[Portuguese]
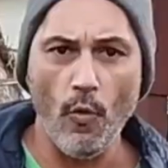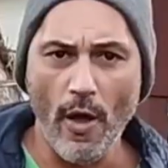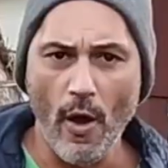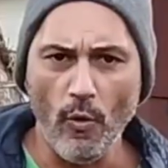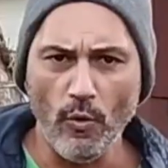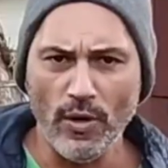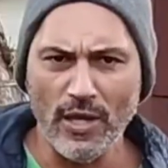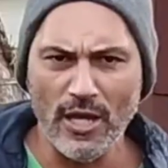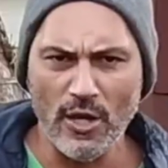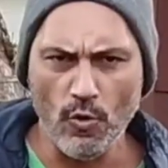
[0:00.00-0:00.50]
O
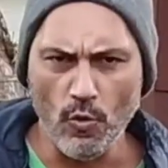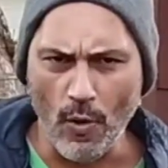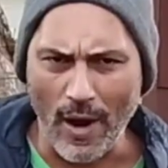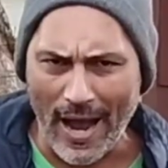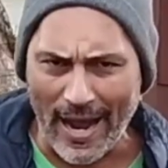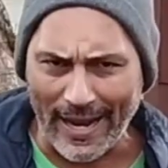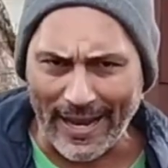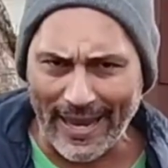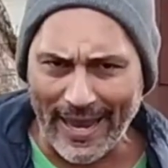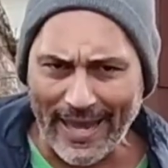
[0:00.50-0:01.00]
El Ninho
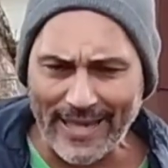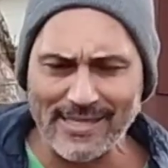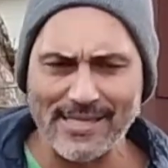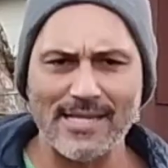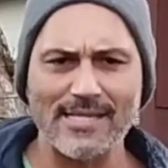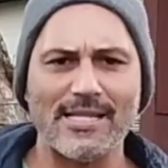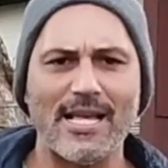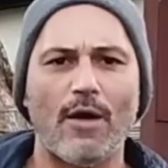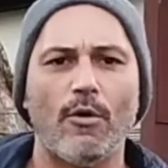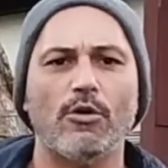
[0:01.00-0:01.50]

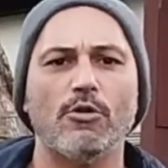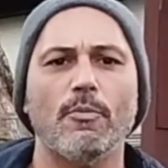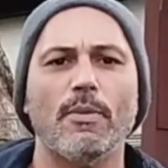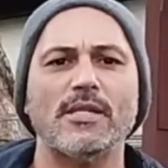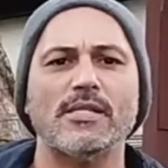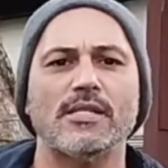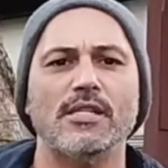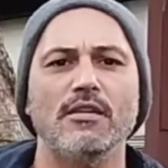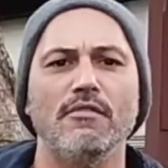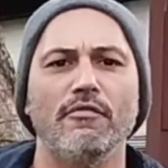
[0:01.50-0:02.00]
aquece essa água do
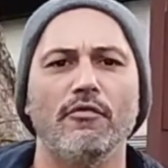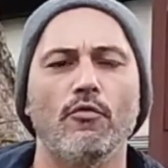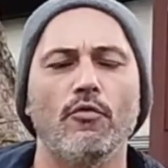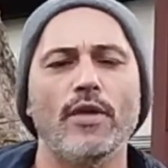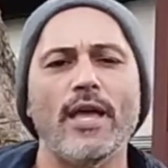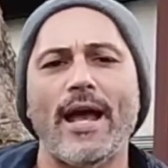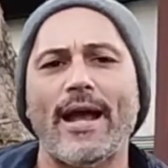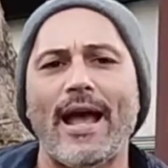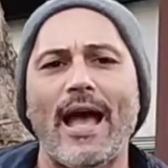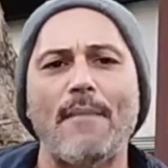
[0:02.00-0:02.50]

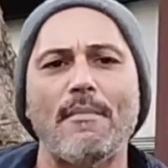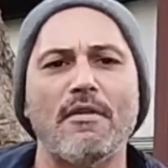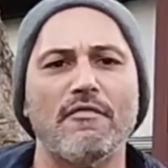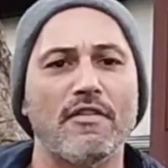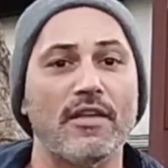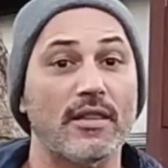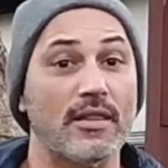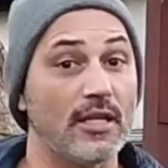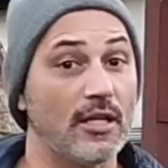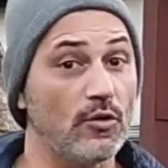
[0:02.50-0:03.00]
Pacífico e acaba
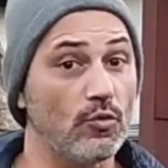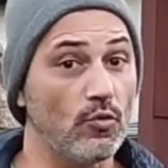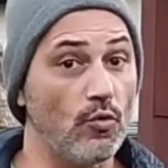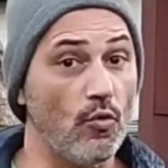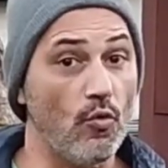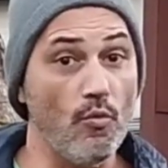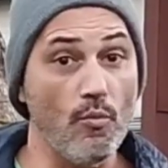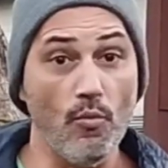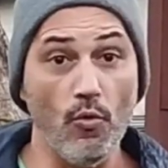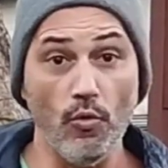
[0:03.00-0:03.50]

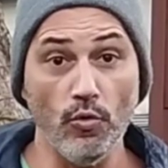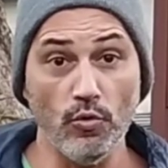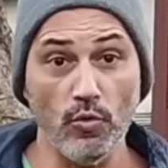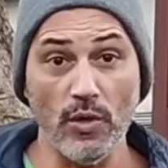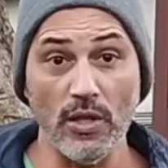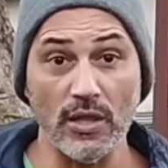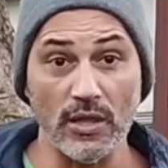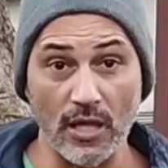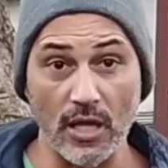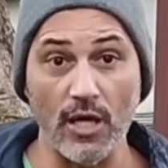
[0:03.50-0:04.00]
afetando o
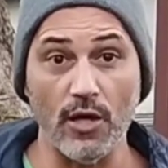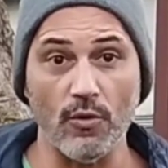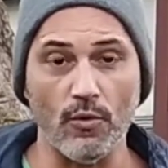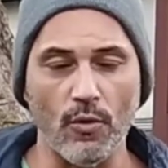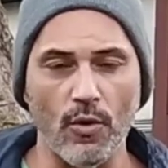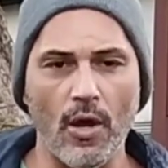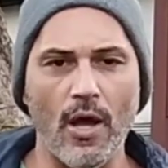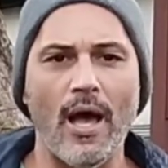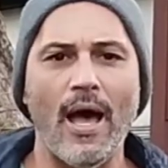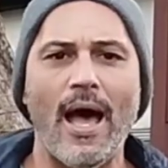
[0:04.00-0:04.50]
mundo
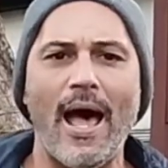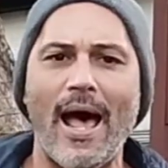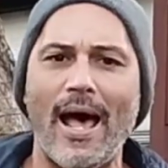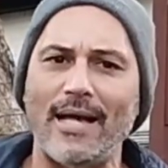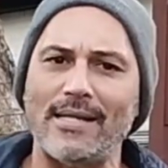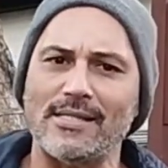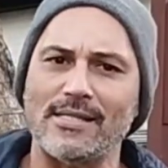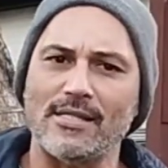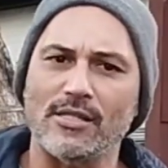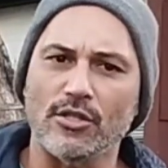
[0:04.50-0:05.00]
inteiro,
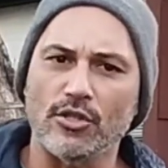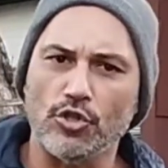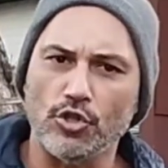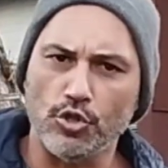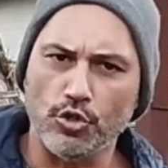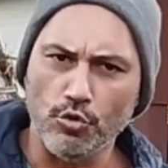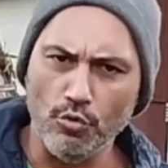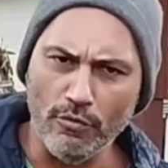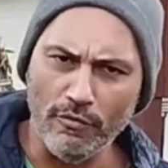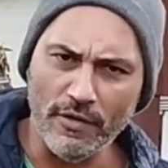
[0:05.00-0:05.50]
as
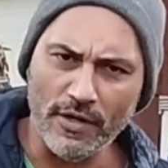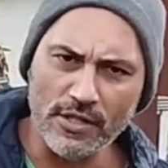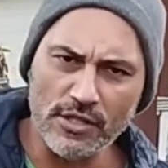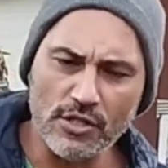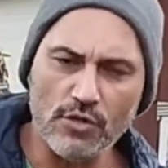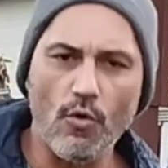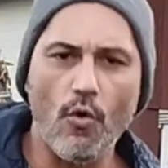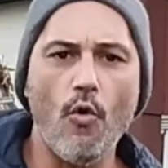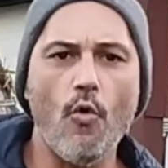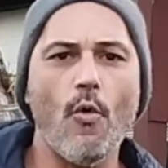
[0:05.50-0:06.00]

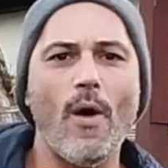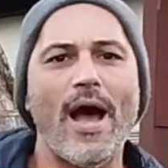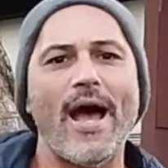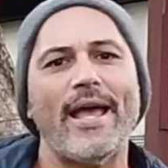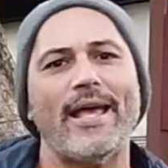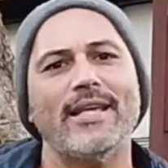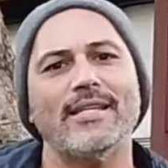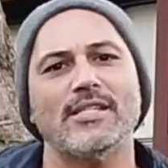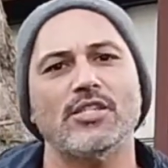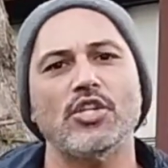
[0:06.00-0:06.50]
chuvas ou
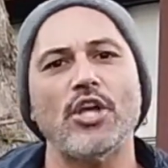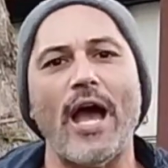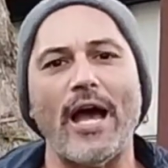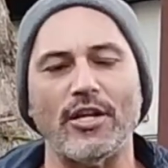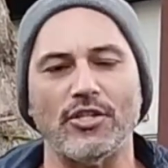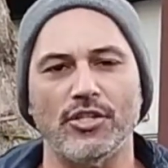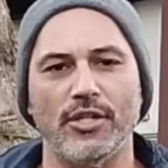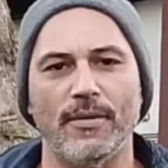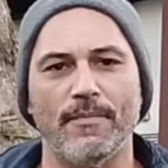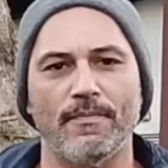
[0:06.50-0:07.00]
a
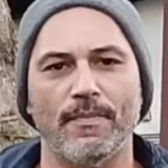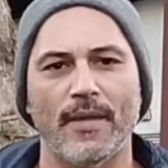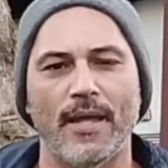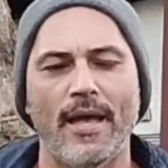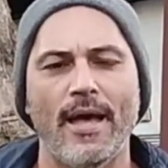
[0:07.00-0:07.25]
estiagem.